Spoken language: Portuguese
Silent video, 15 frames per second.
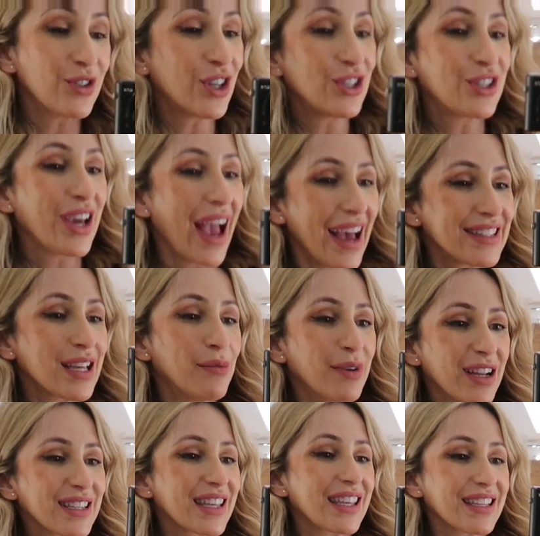Gente, essa é a
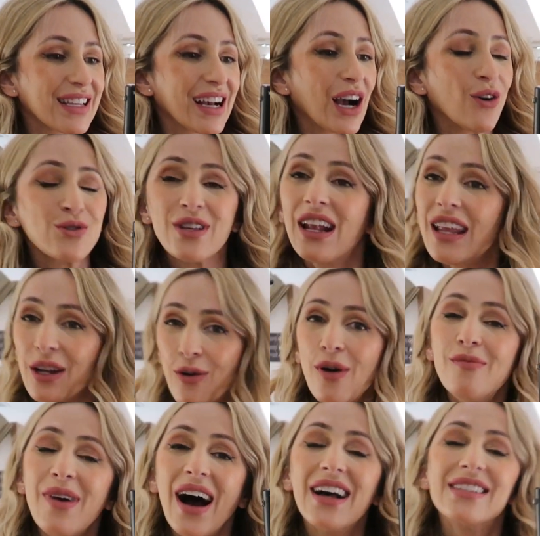beleza dessa calça. Ela não
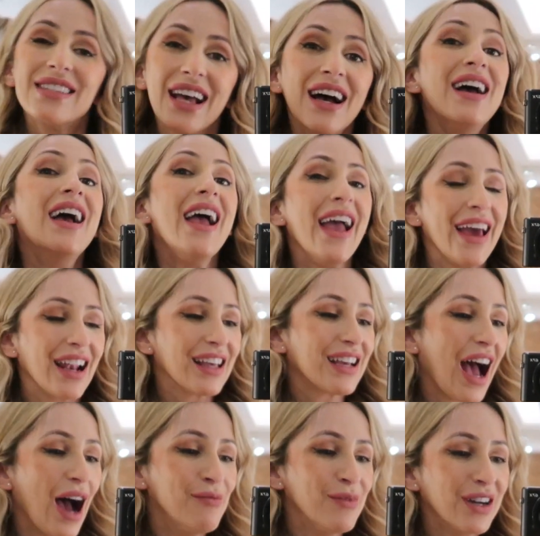amassa, ela,
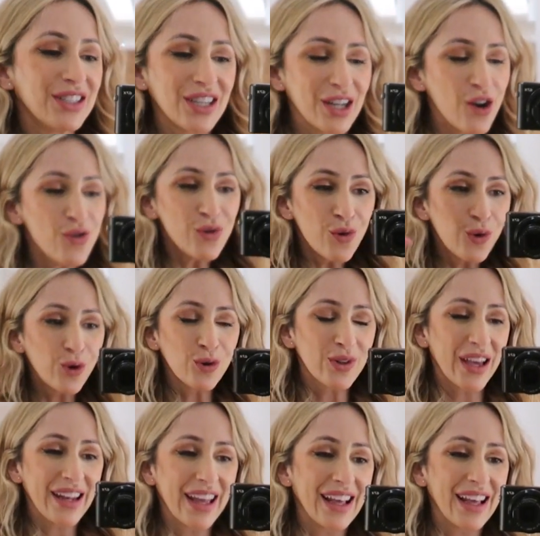a manja não gruda